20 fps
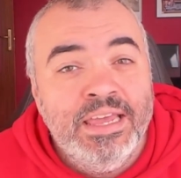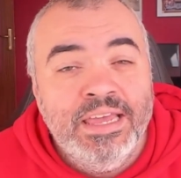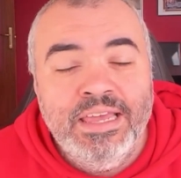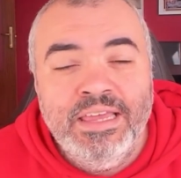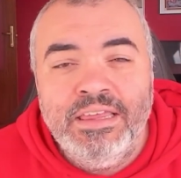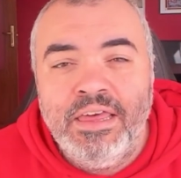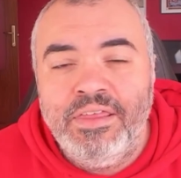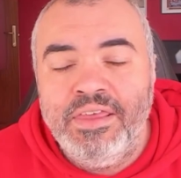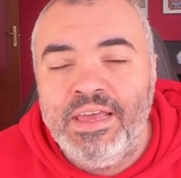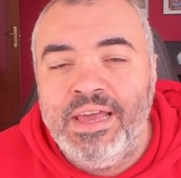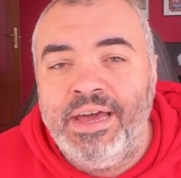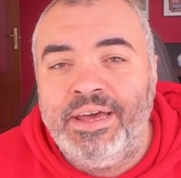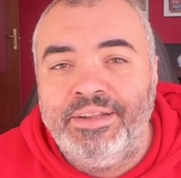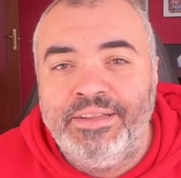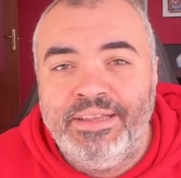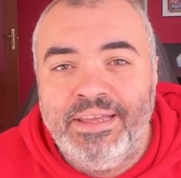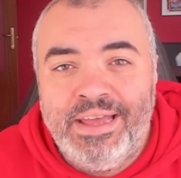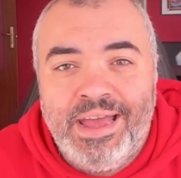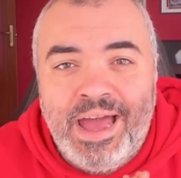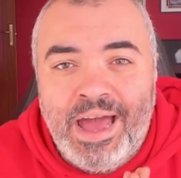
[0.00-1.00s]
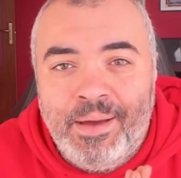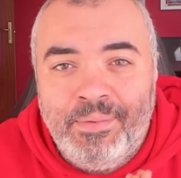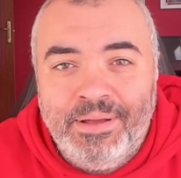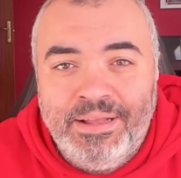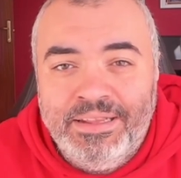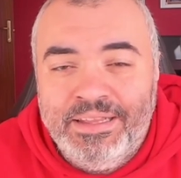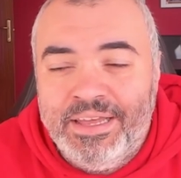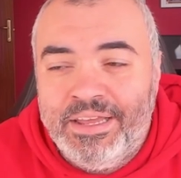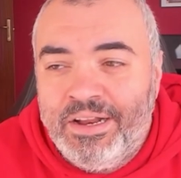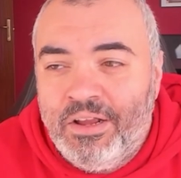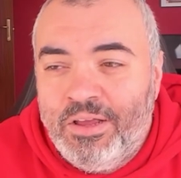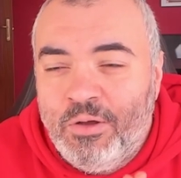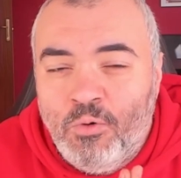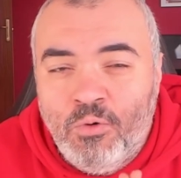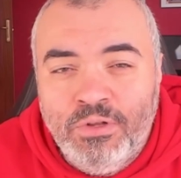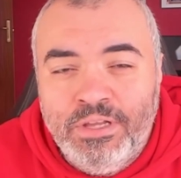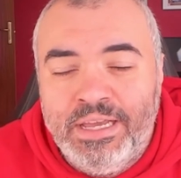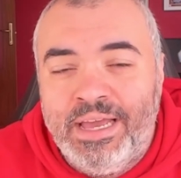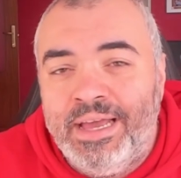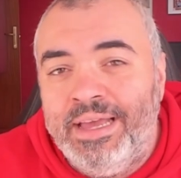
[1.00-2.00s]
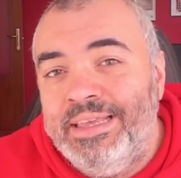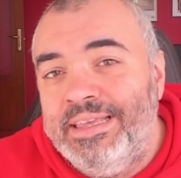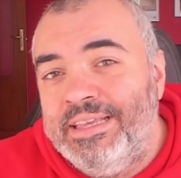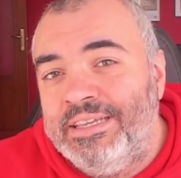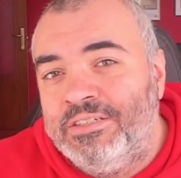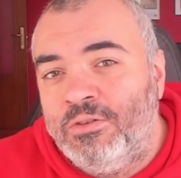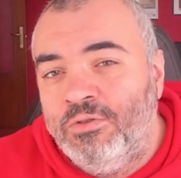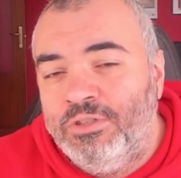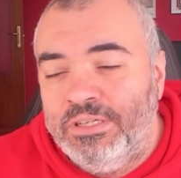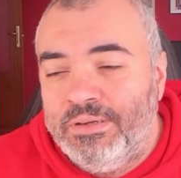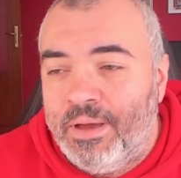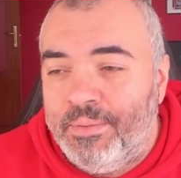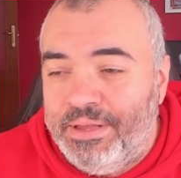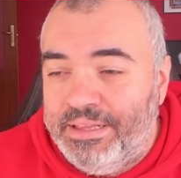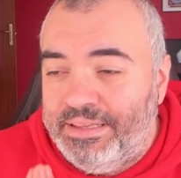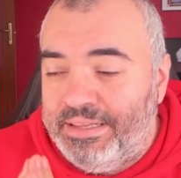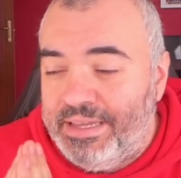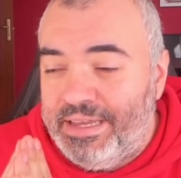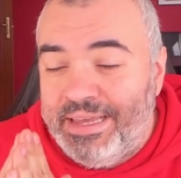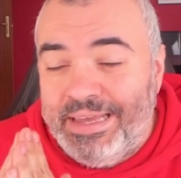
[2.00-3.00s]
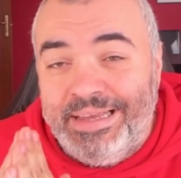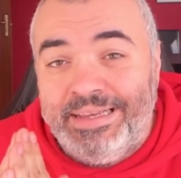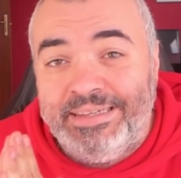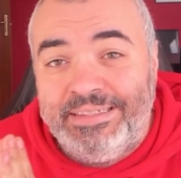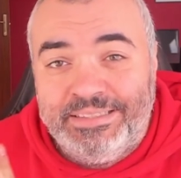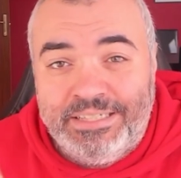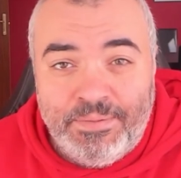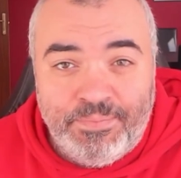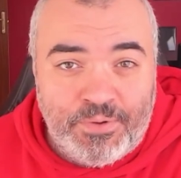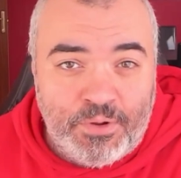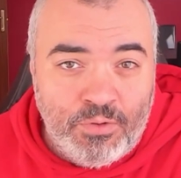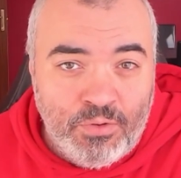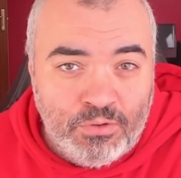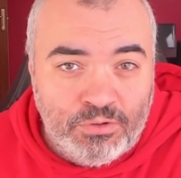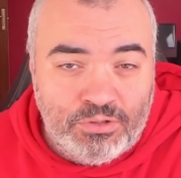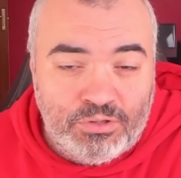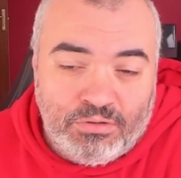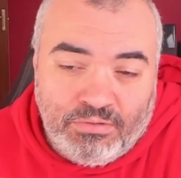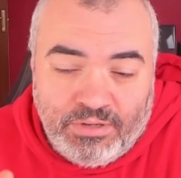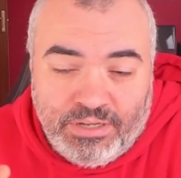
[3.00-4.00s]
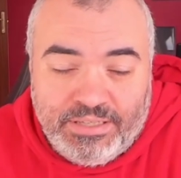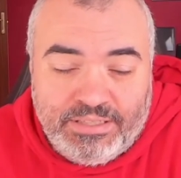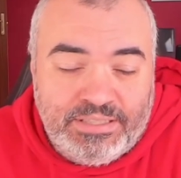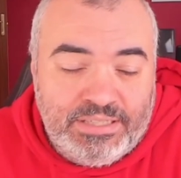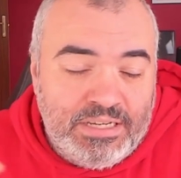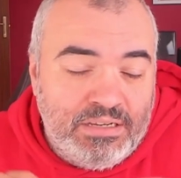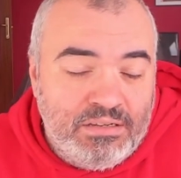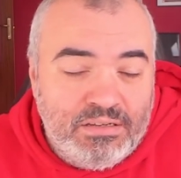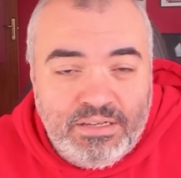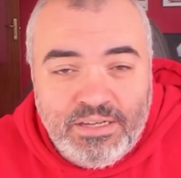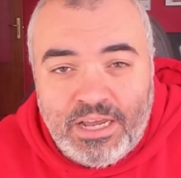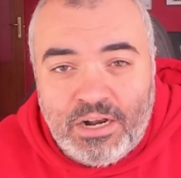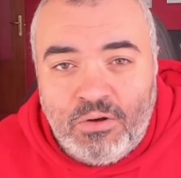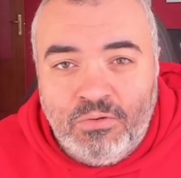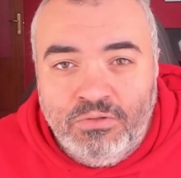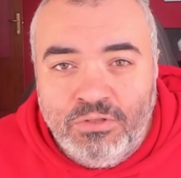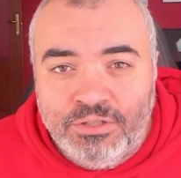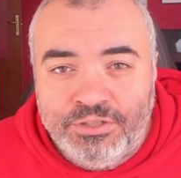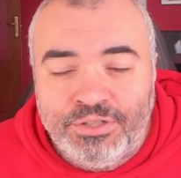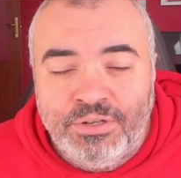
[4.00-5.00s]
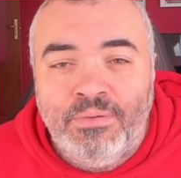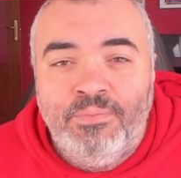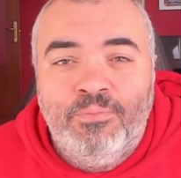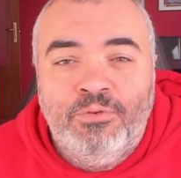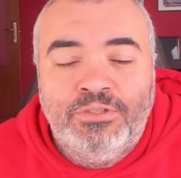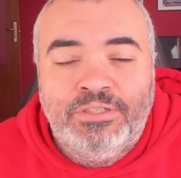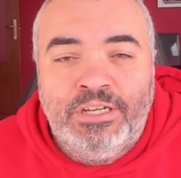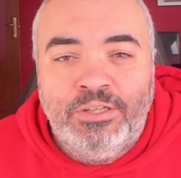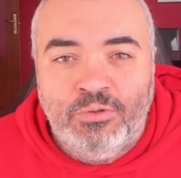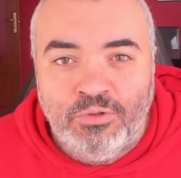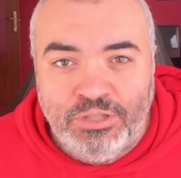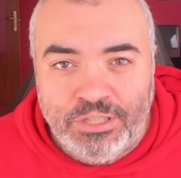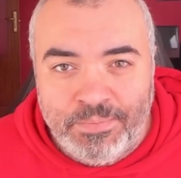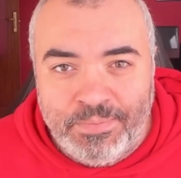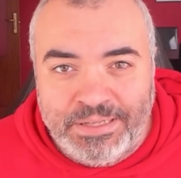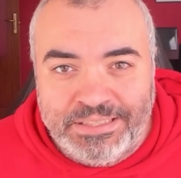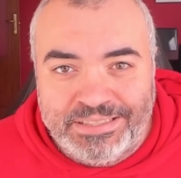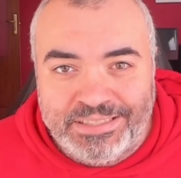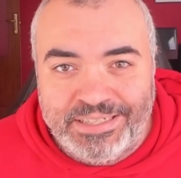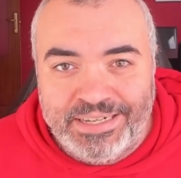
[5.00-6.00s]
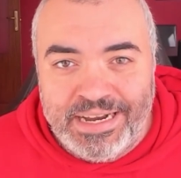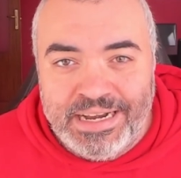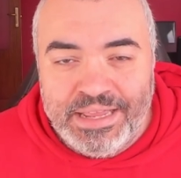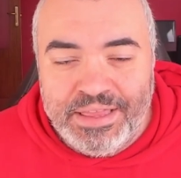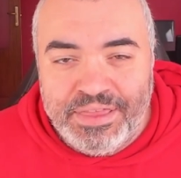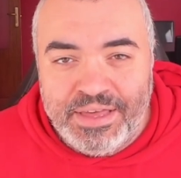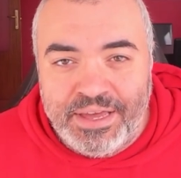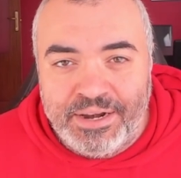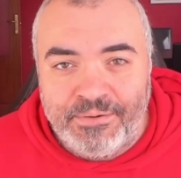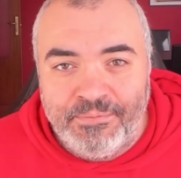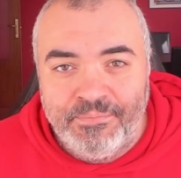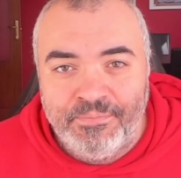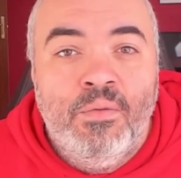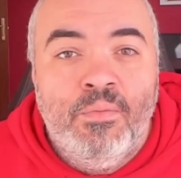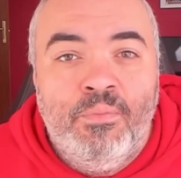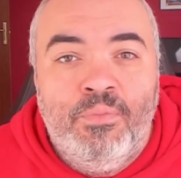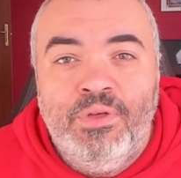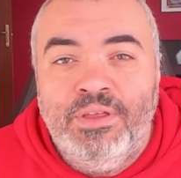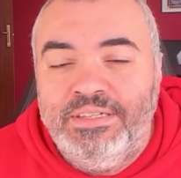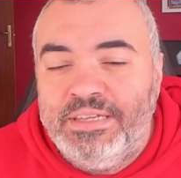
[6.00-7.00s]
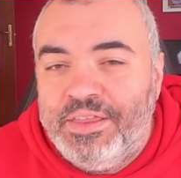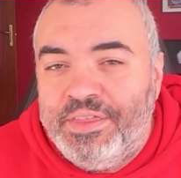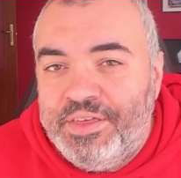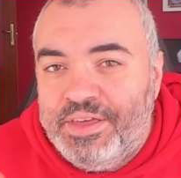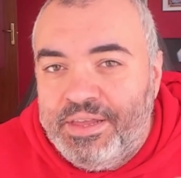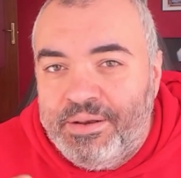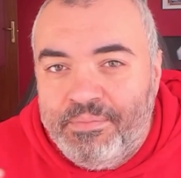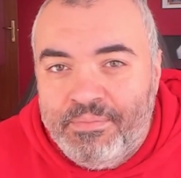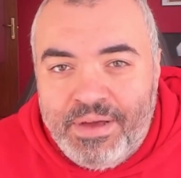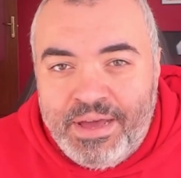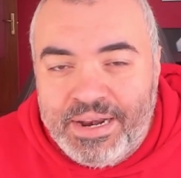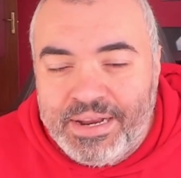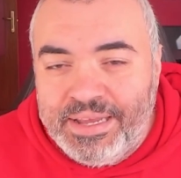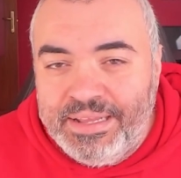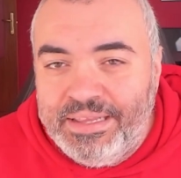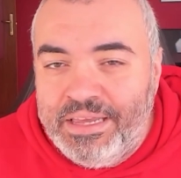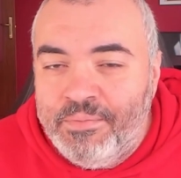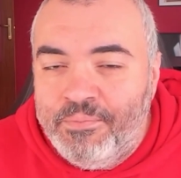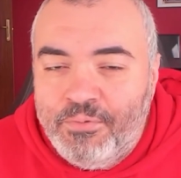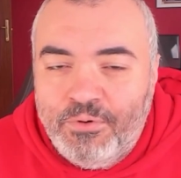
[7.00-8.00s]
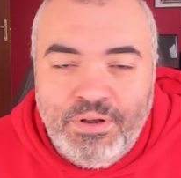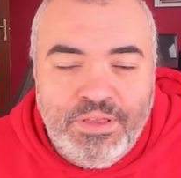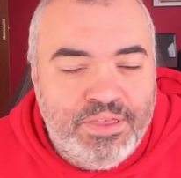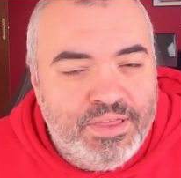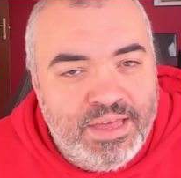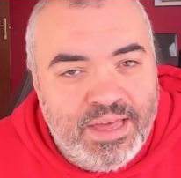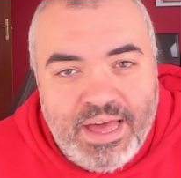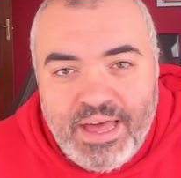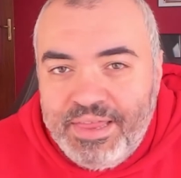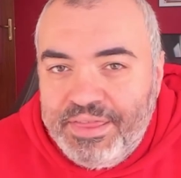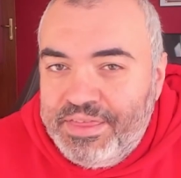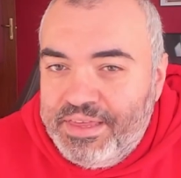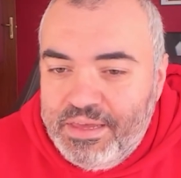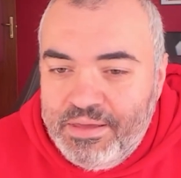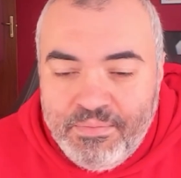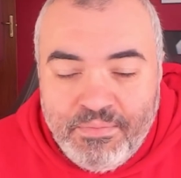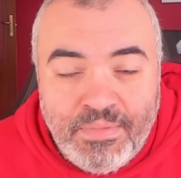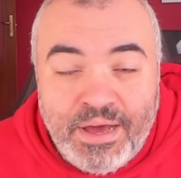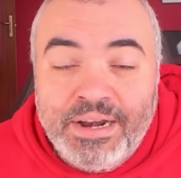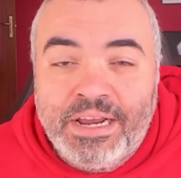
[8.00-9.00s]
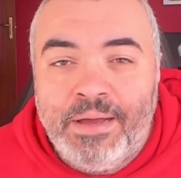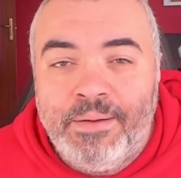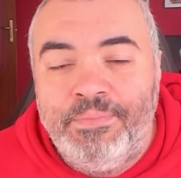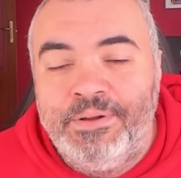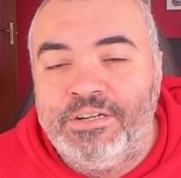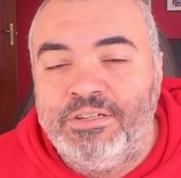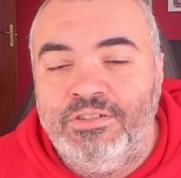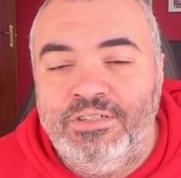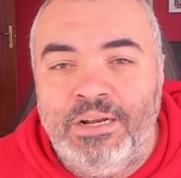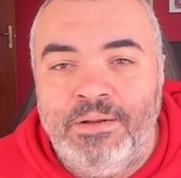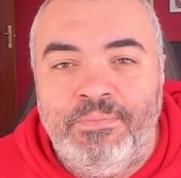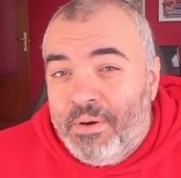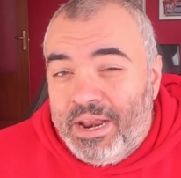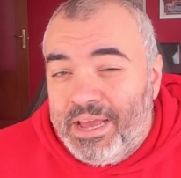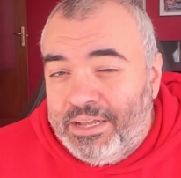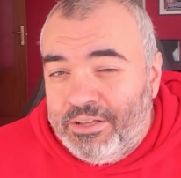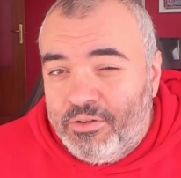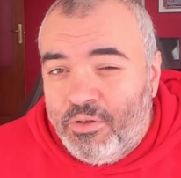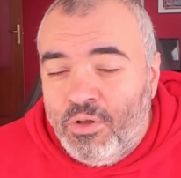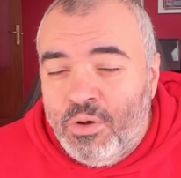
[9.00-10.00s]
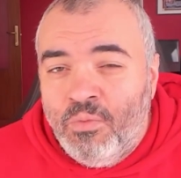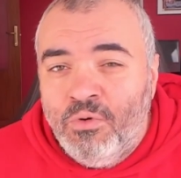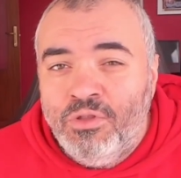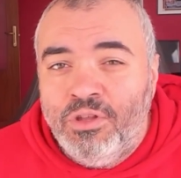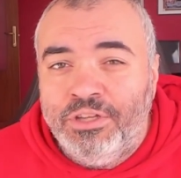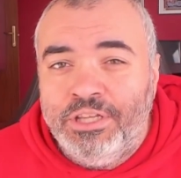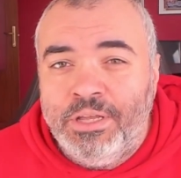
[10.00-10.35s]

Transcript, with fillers: y dedicarte a vender única y exclusivamente ese producto, ese y algún otro pues que tú sepas realizar puedes hacer marketing, publicidad y marca personal para que todo el mundo